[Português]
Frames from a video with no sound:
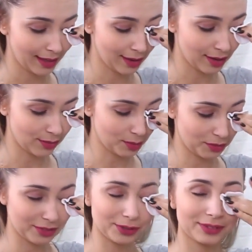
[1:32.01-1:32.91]
E agora
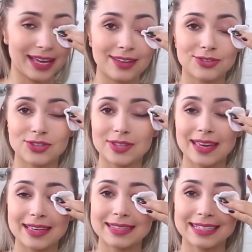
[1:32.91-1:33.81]
vamos ver o teste
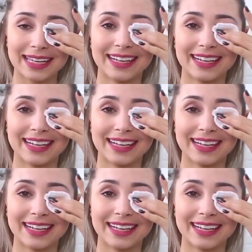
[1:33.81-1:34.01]
desse.